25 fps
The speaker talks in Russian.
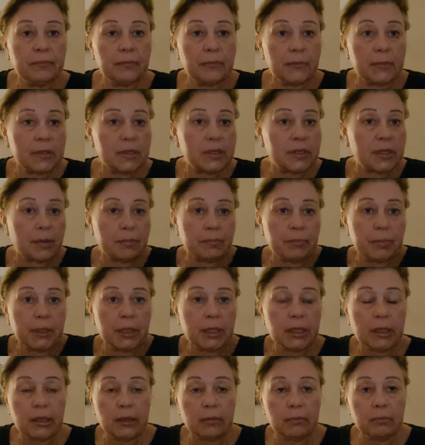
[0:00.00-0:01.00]
И
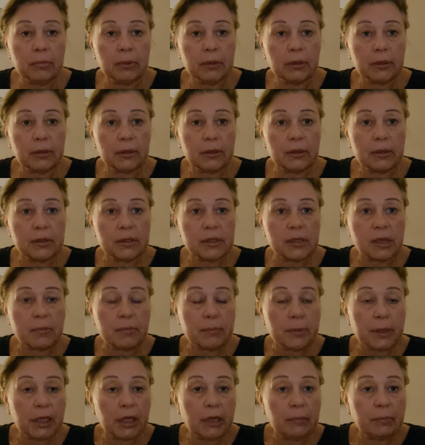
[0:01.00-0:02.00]
забили бы,
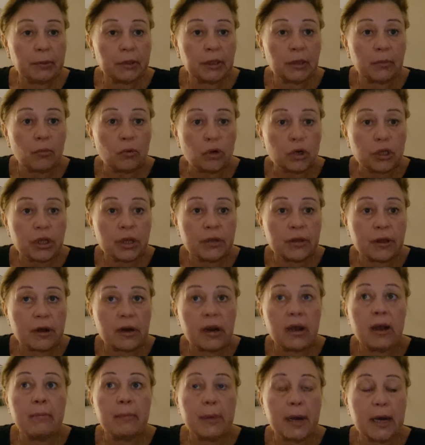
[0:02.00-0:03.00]
забили, потому что
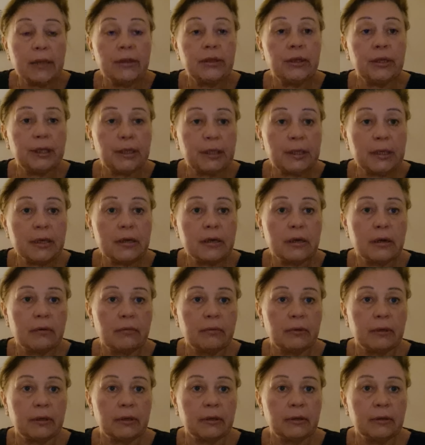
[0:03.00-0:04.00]
наркоманы
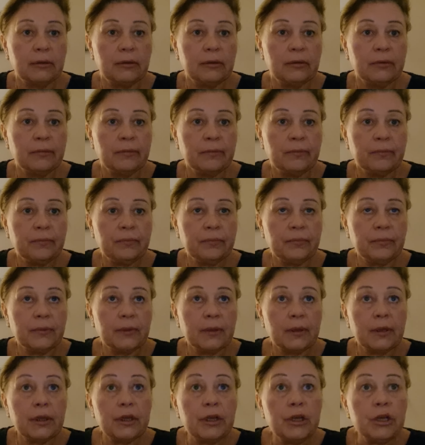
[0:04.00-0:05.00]
херовы.
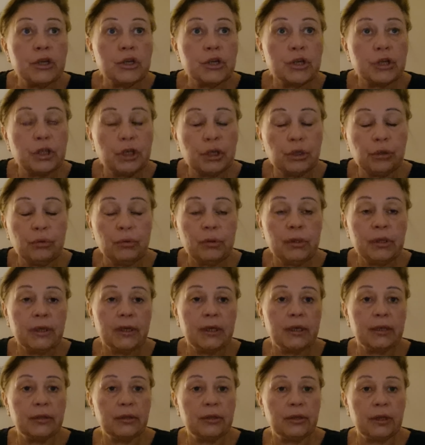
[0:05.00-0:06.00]
Их же никто не
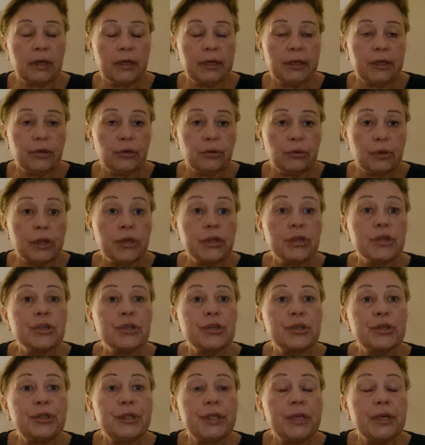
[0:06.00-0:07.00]
контролирует, они
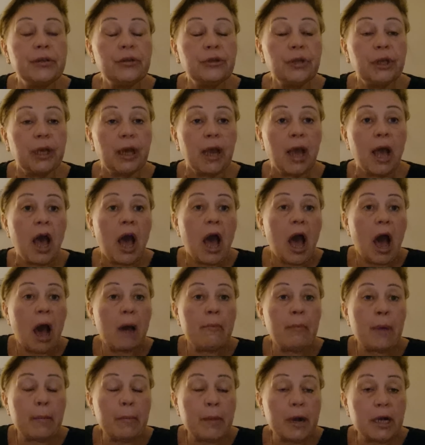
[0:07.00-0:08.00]
же детки, а
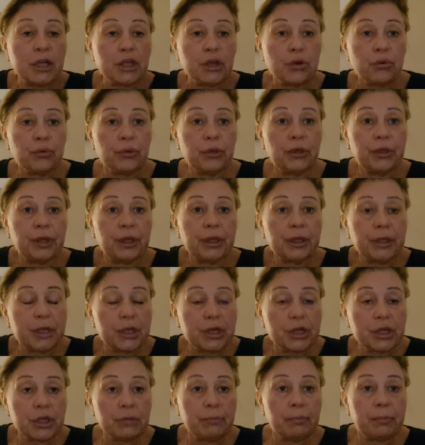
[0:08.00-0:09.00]
мамаши у них
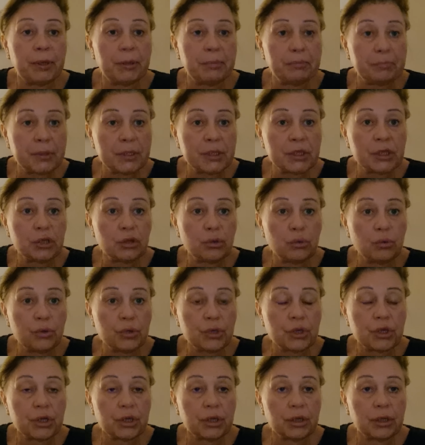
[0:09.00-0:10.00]
такие же
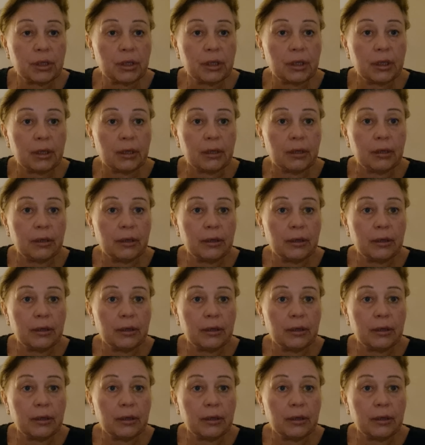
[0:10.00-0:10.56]
припиздошенные.